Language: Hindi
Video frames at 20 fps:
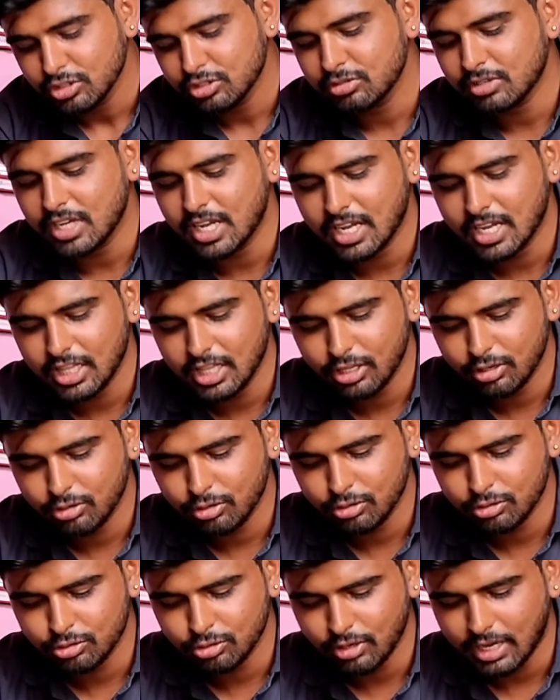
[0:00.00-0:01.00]
उसका कलर
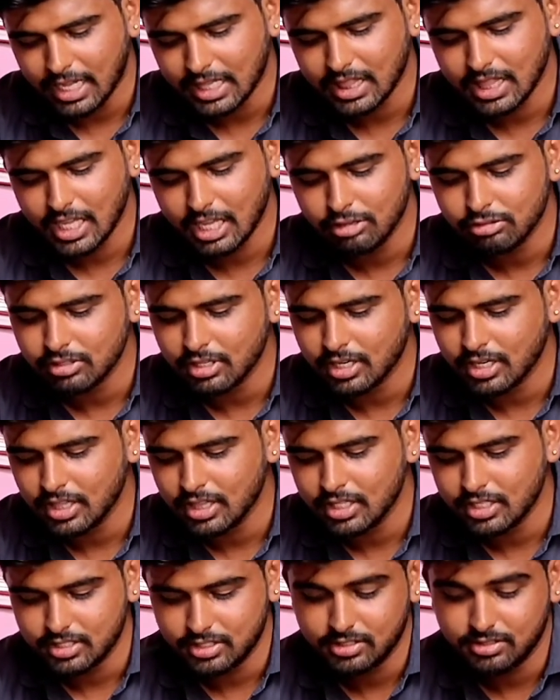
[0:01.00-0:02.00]
और जो आता है उसका
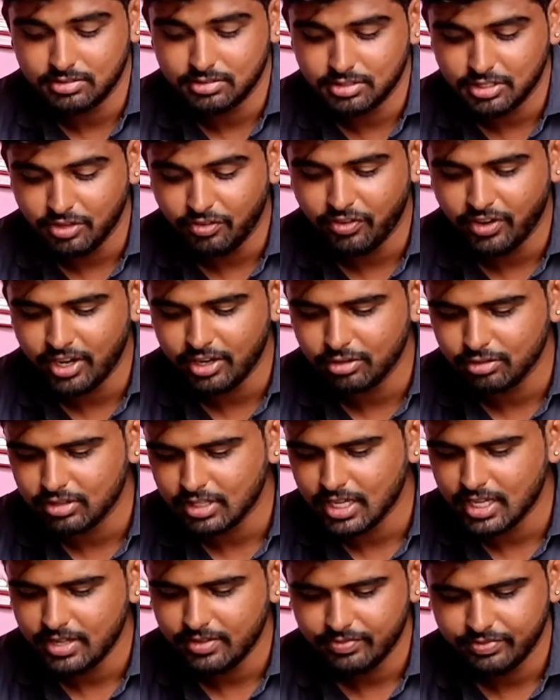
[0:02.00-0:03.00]
कलर डिफरेंट
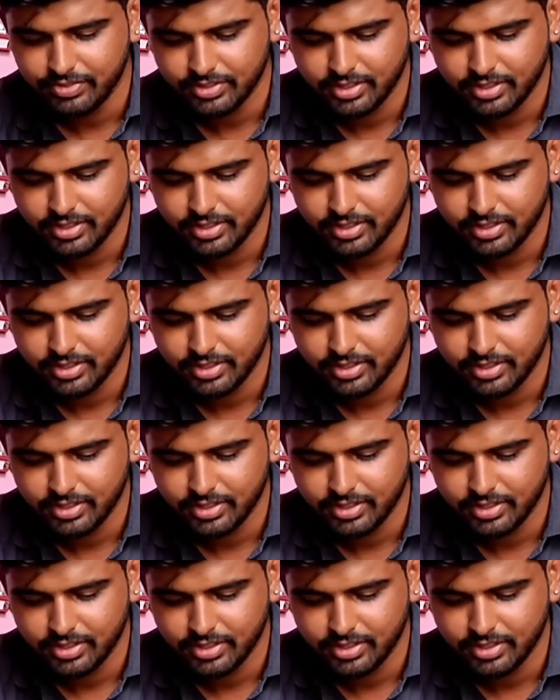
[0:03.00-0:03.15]
होता है